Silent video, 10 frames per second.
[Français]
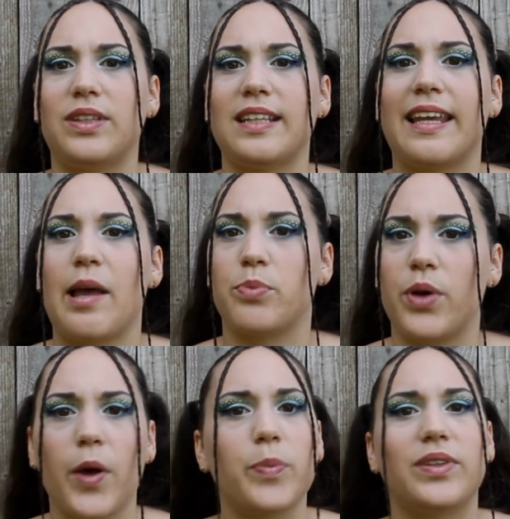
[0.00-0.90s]
peut-être qu'elle a
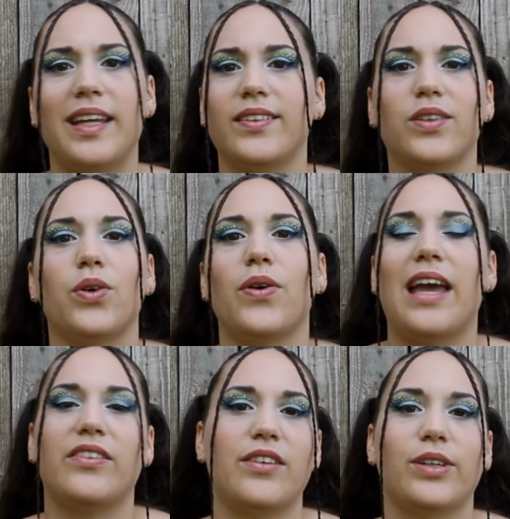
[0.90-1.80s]
peur, peut-être
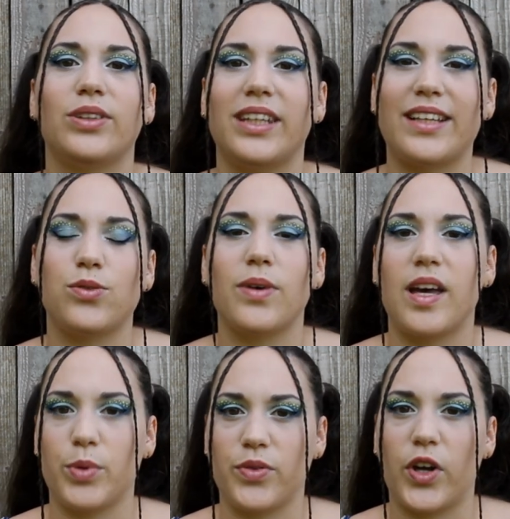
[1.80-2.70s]
qu'elle va avoir une réaction
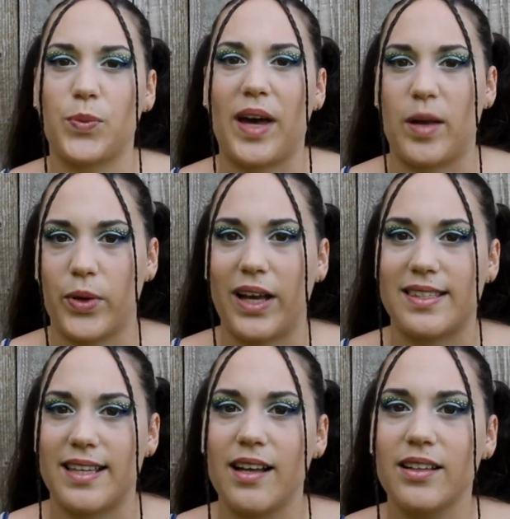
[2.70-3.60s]
un peu forte par rapport à
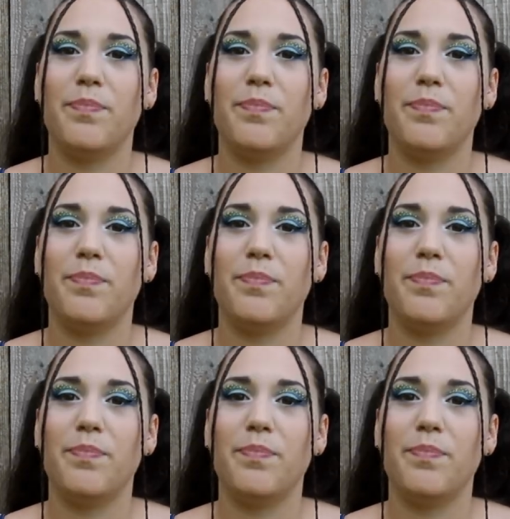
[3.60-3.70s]
ça.